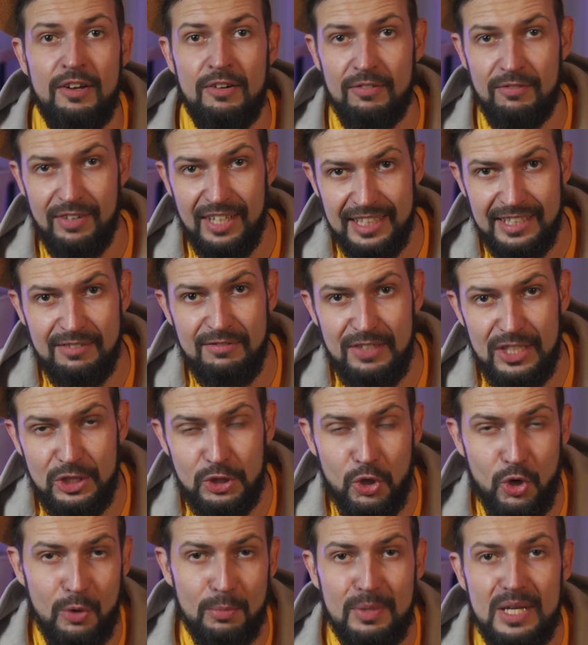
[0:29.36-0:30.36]
В этом
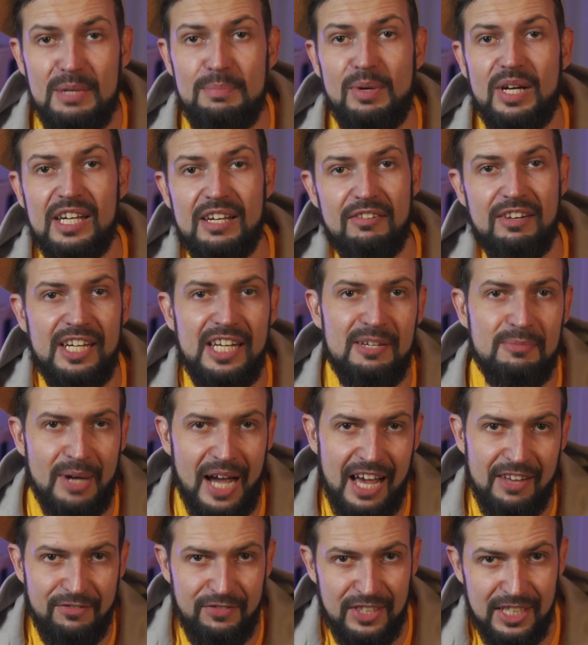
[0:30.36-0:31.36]
видео мы поговорим
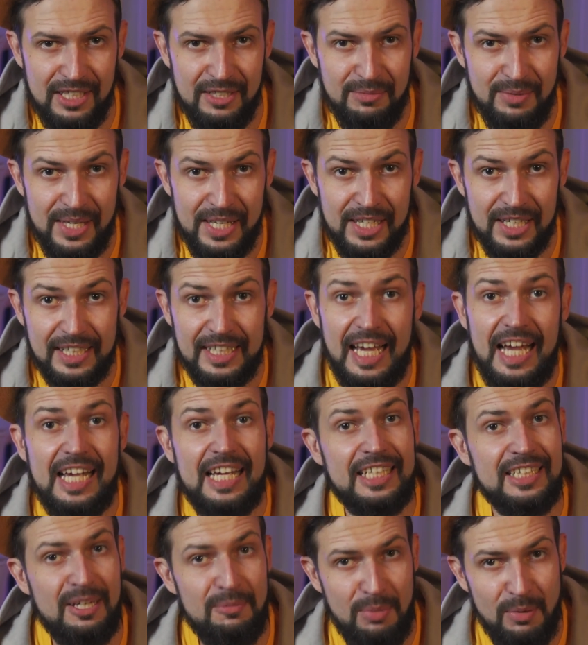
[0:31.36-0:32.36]
о фигме, как
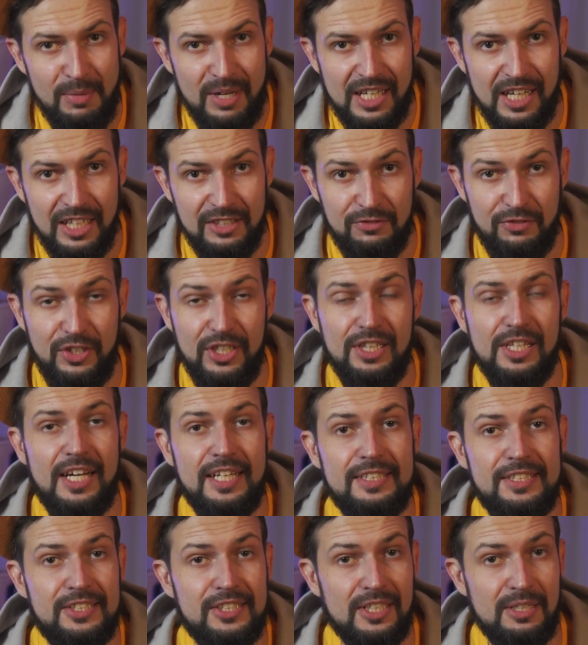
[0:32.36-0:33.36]
она помогает
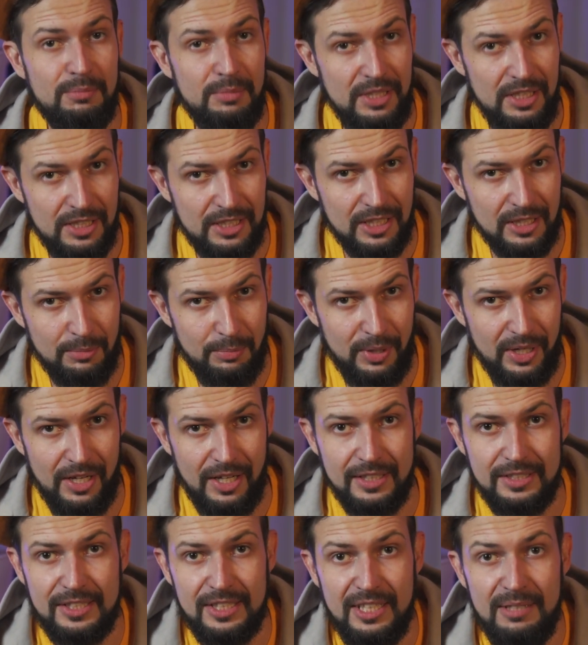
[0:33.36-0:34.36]
фрилансерам и
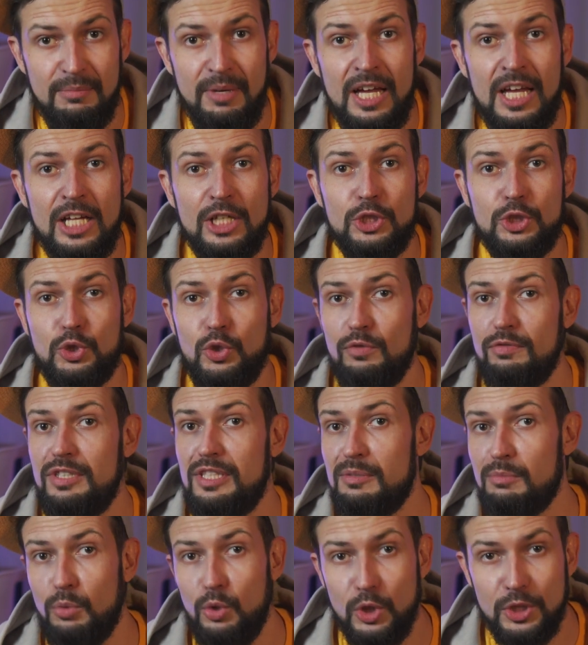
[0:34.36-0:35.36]
корпорациям, что в
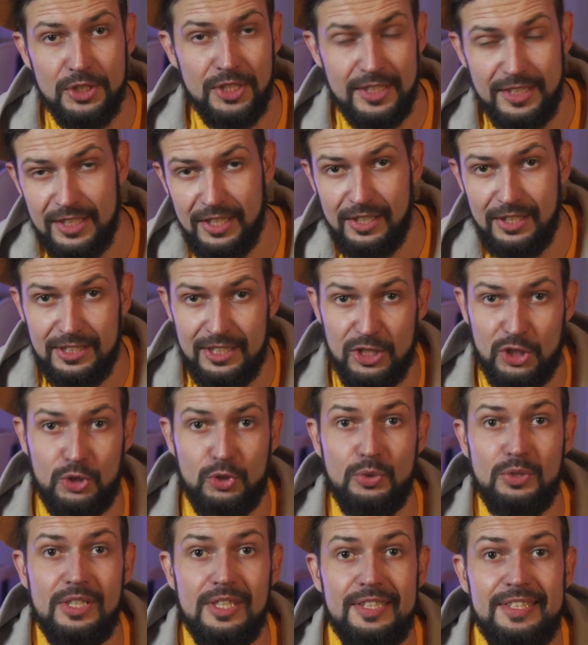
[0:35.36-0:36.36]
ней можно делать, а
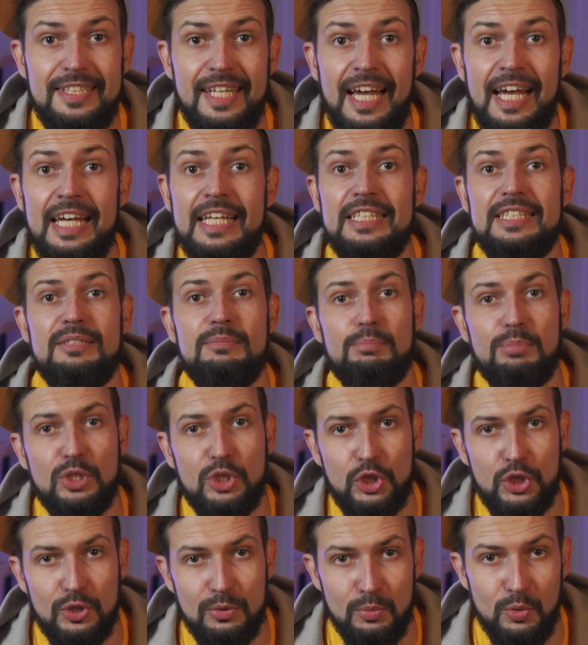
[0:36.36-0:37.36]
что нельзя и
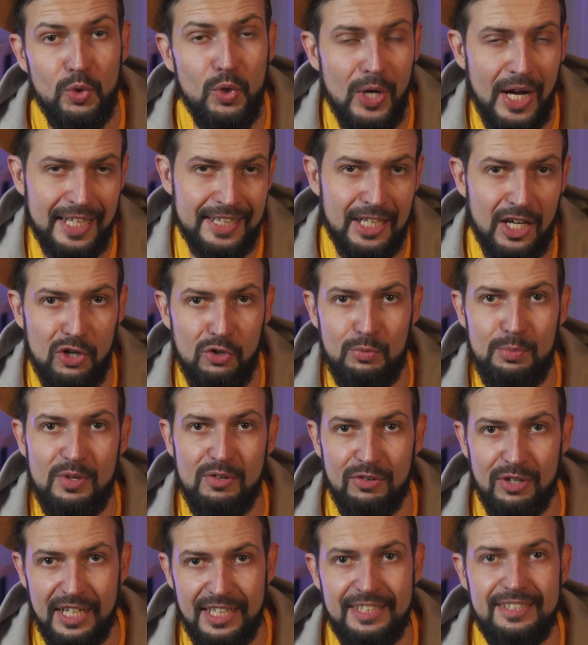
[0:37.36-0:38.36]
почему она
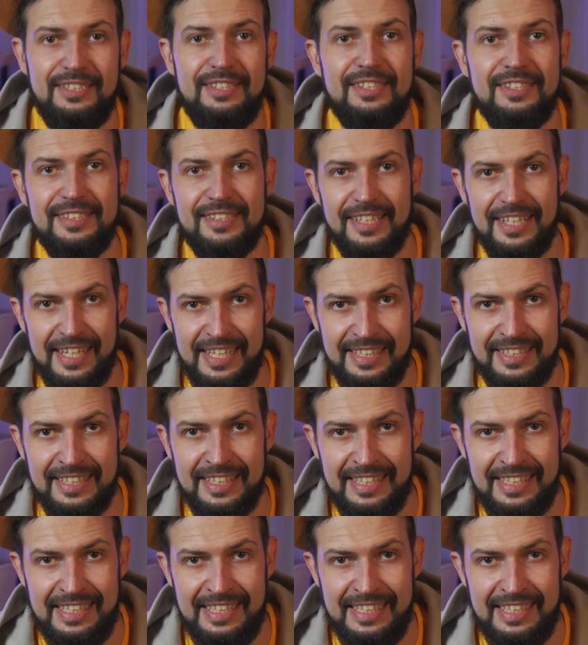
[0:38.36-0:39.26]
убивает дизайн.